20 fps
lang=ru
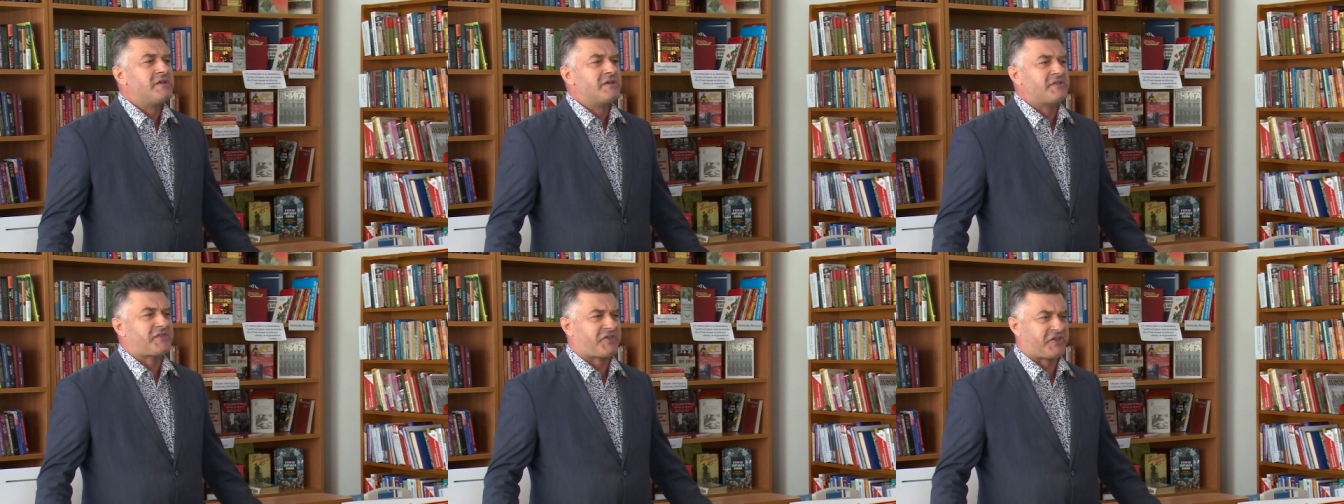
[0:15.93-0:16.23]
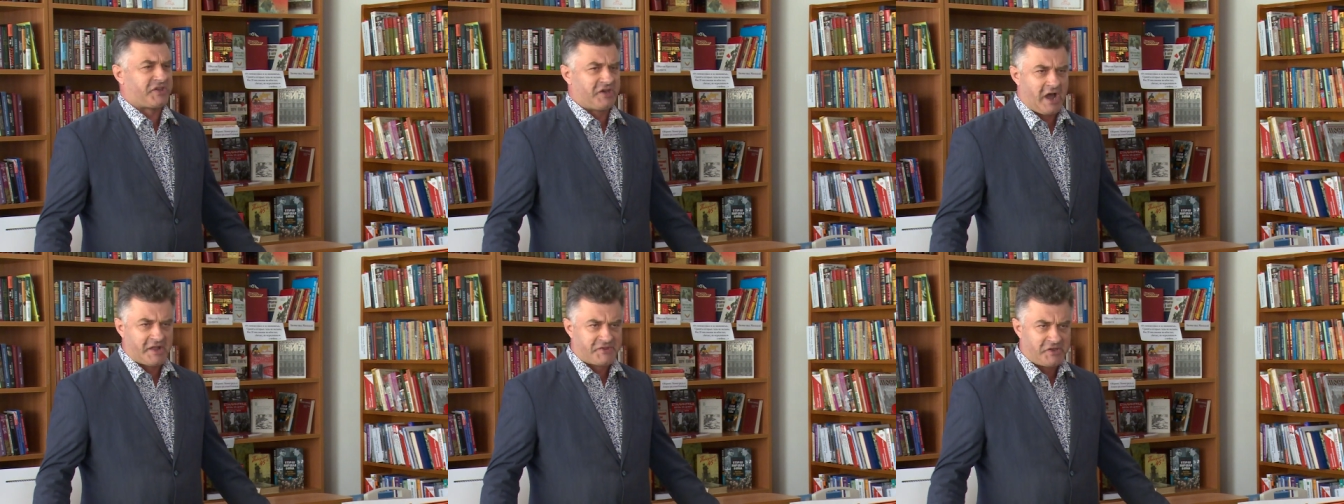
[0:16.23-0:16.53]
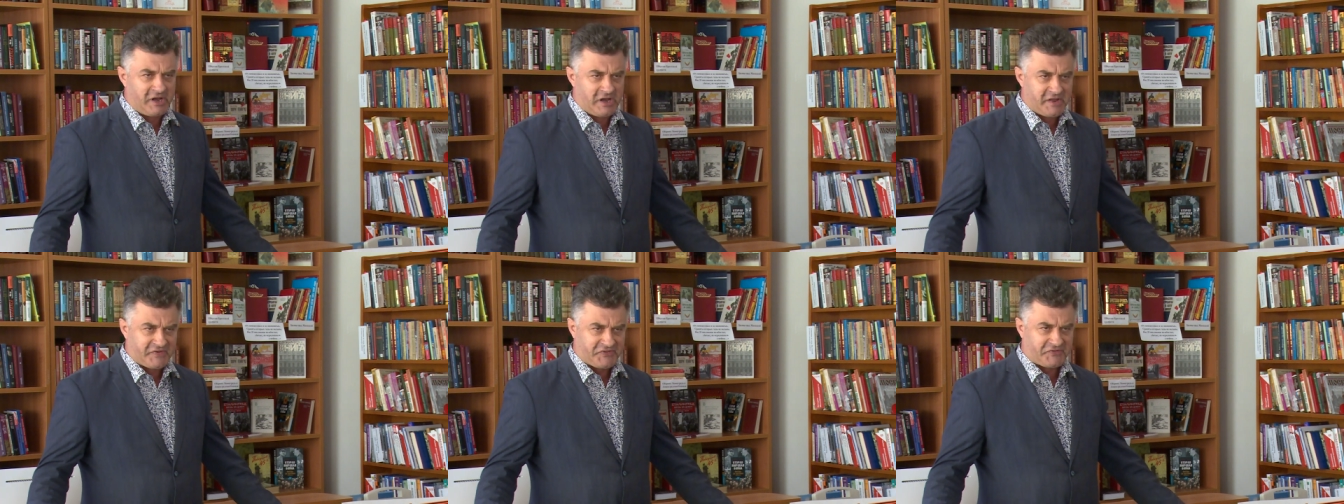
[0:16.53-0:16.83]

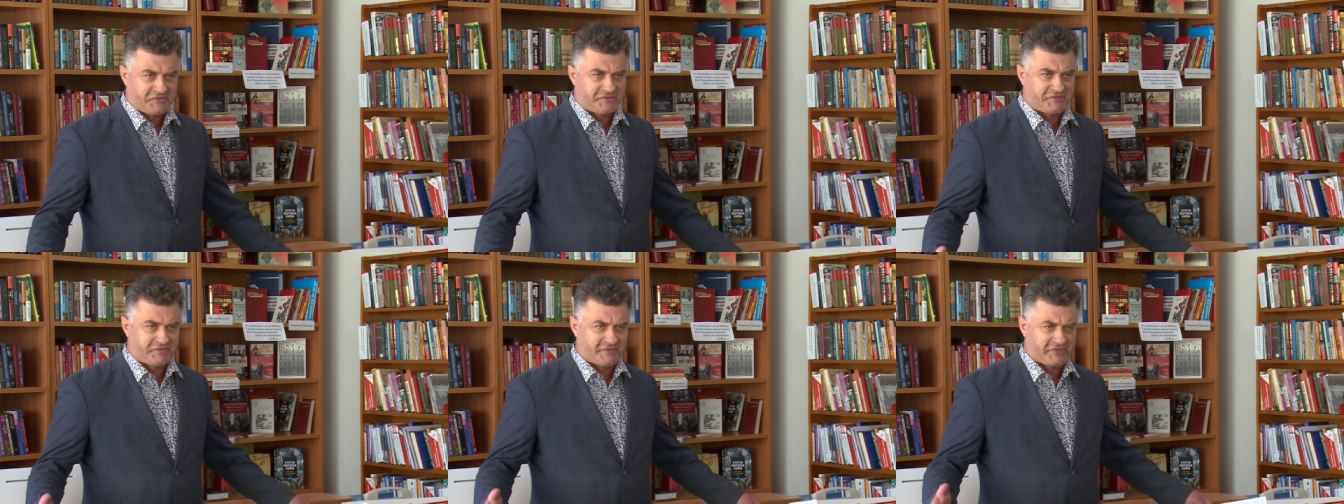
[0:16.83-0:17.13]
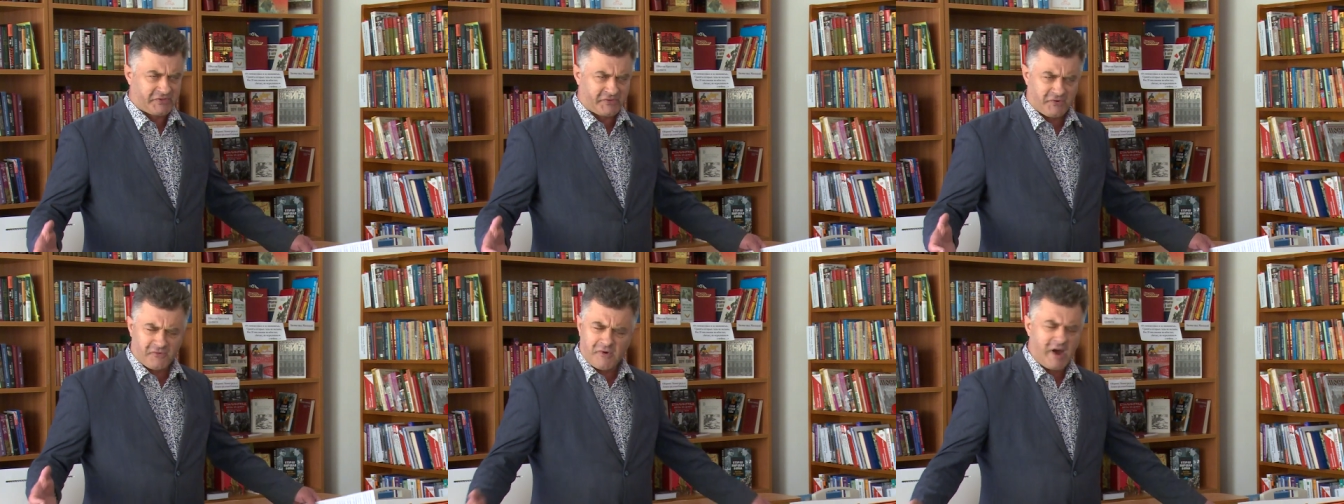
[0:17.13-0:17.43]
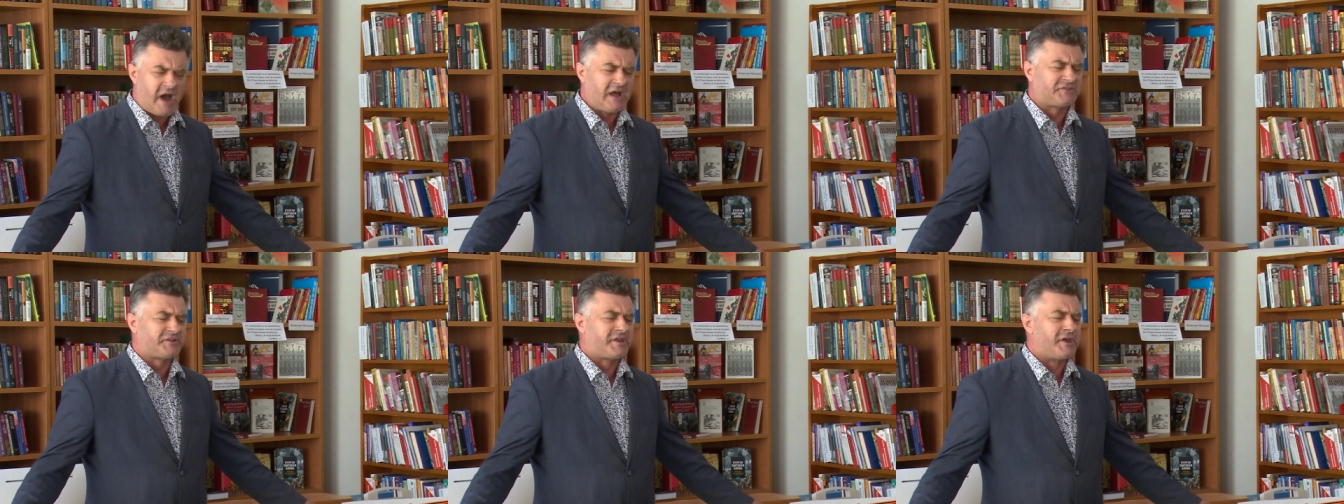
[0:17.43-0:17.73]
сходились
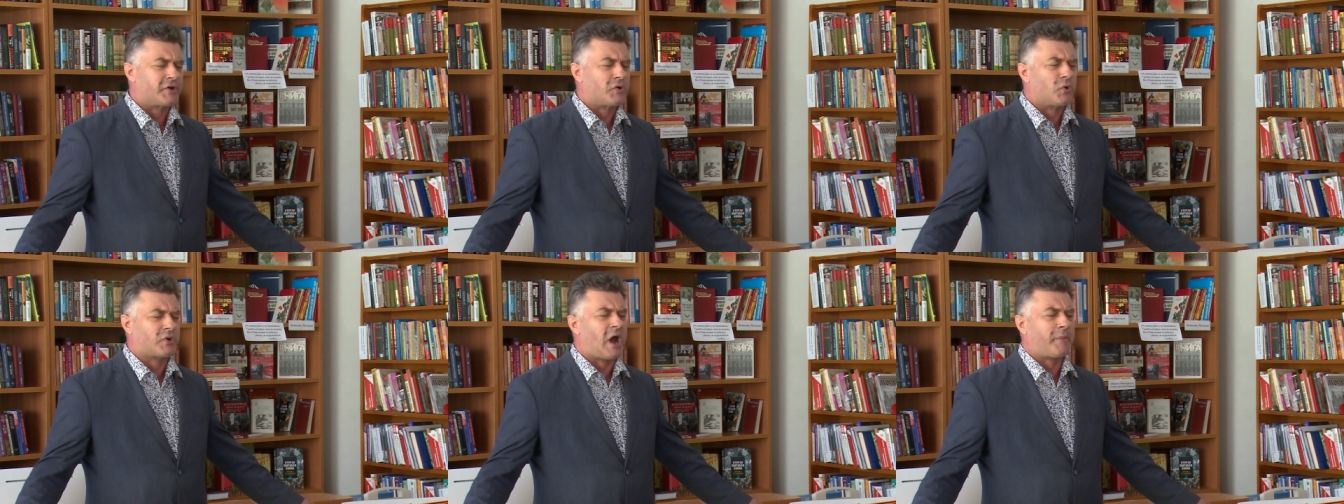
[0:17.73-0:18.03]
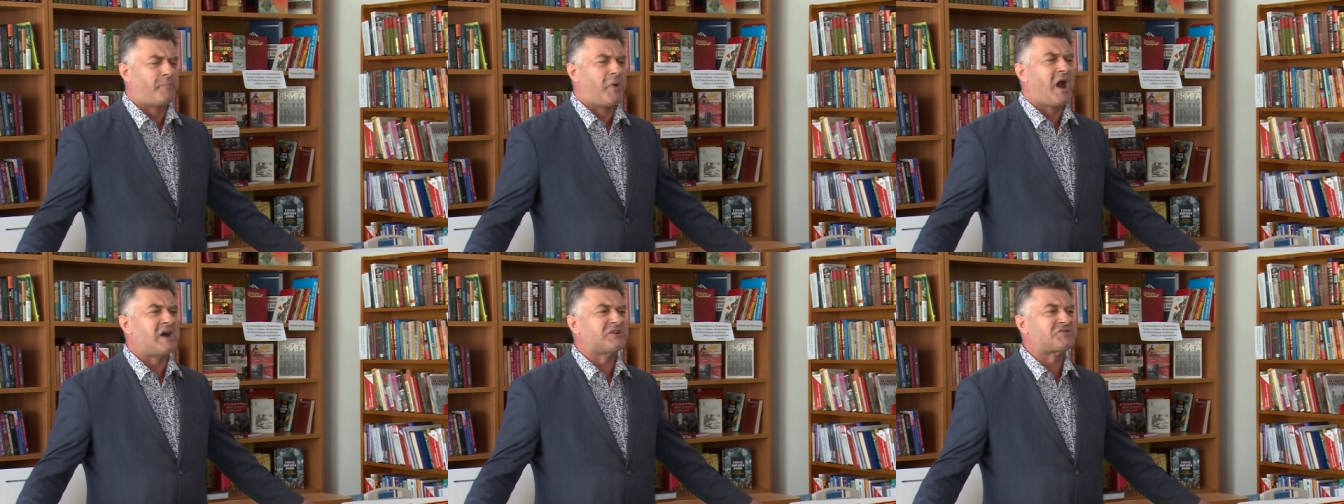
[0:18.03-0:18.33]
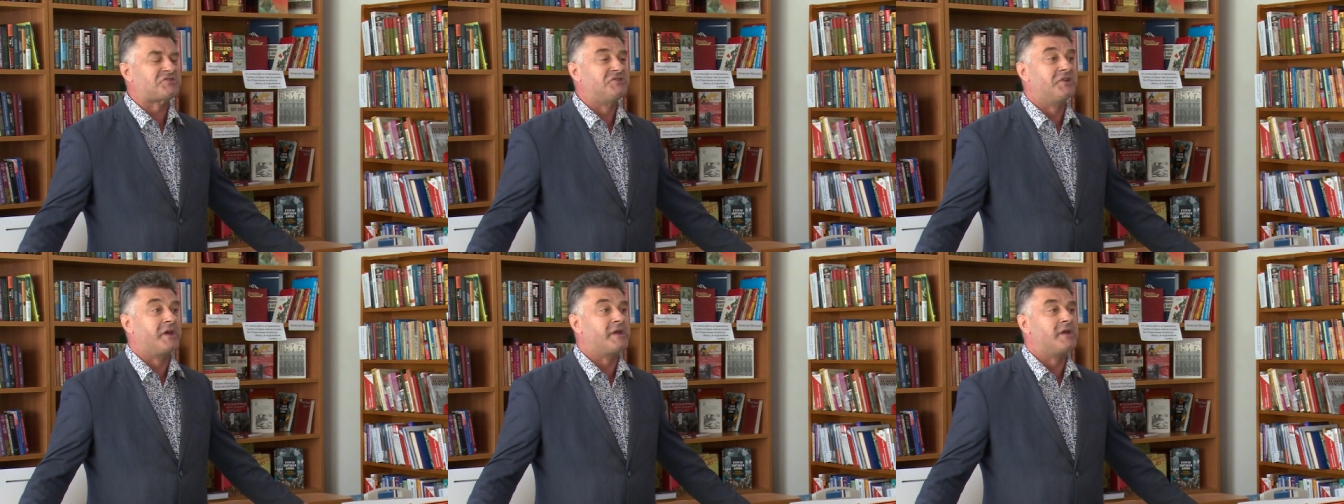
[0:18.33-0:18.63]
схватки
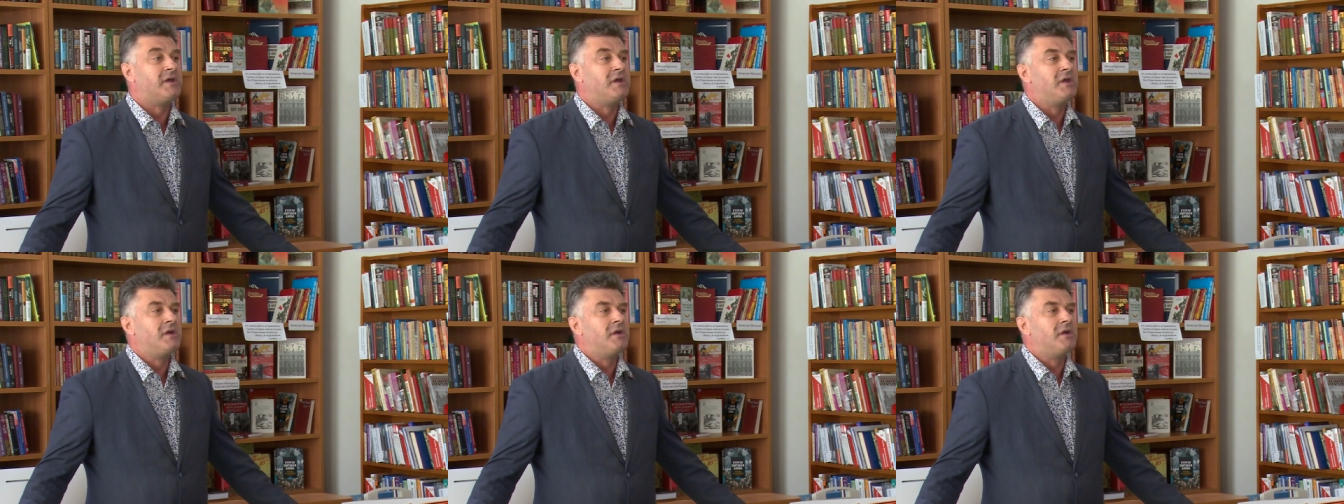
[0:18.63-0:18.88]
рукопашной.